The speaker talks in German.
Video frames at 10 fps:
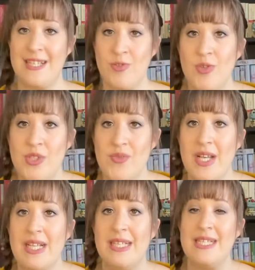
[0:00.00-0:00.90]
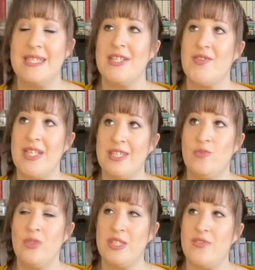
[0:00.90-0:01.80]
Todesfall gelesen. Das fand ich
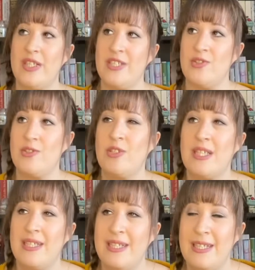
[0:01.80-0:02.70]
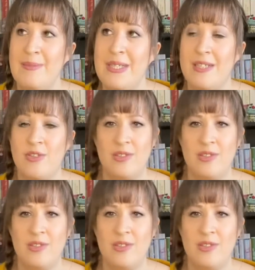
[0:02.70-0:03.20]
gut. Das war ja so ein Krimi.